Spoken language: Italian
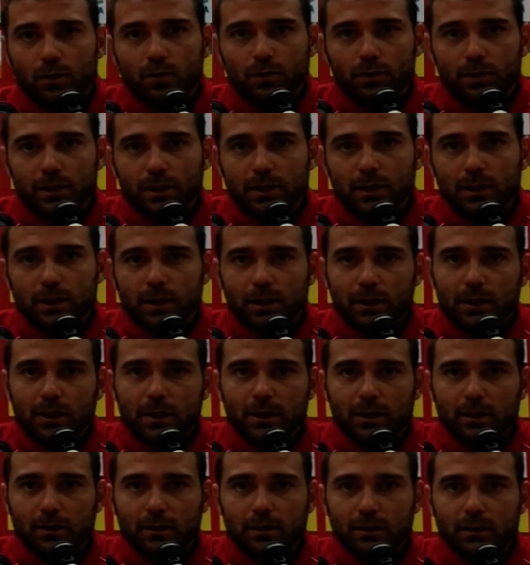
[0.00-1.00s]

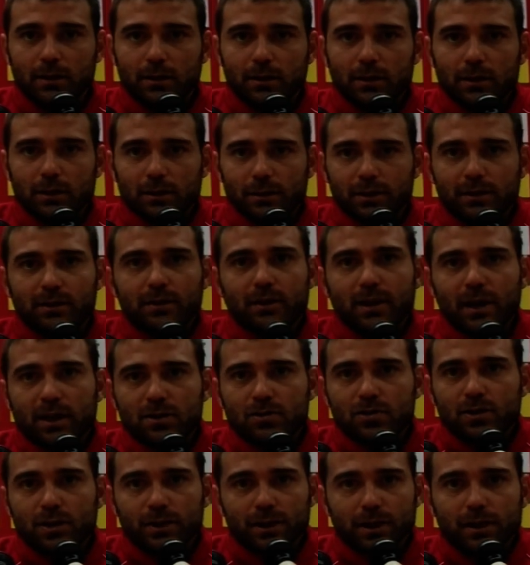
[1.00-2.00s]
di, di
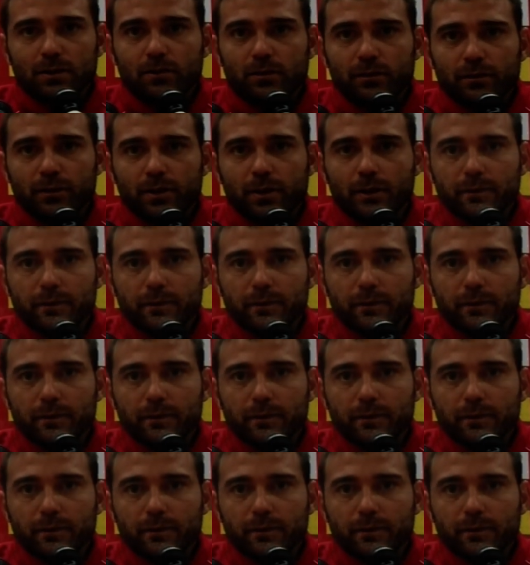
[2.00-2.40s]
tirarceli dietro fino in